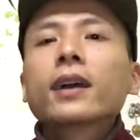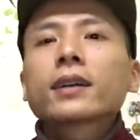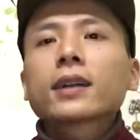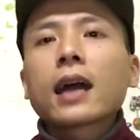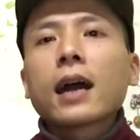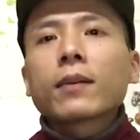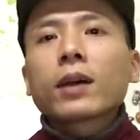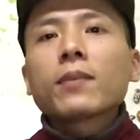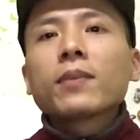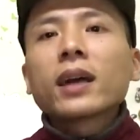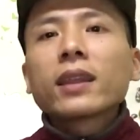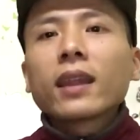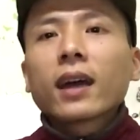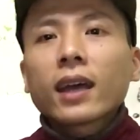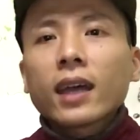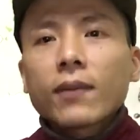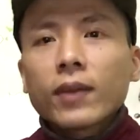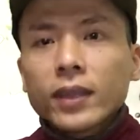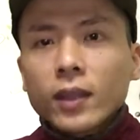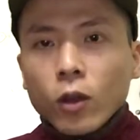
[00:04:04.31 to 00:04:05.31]
cảm ơn các bạn lắng
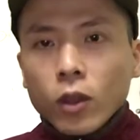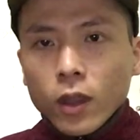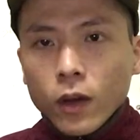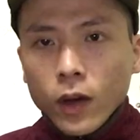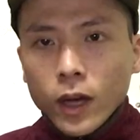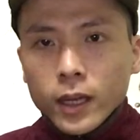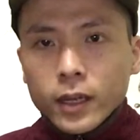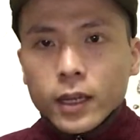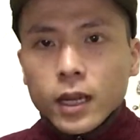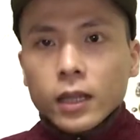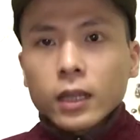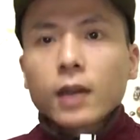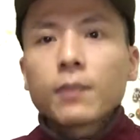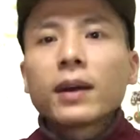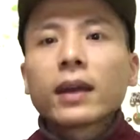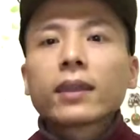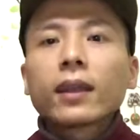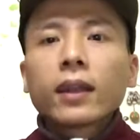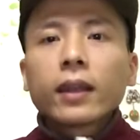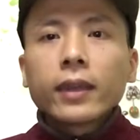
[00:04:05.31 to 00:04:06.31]
nghe và theo dõi cảm ơn các
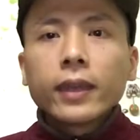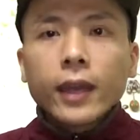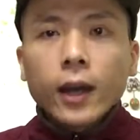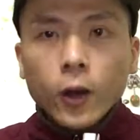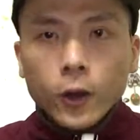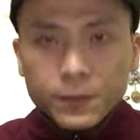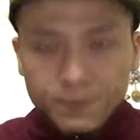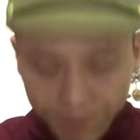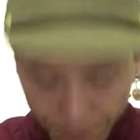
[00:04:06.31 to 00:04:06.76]
bạn rất là nhiều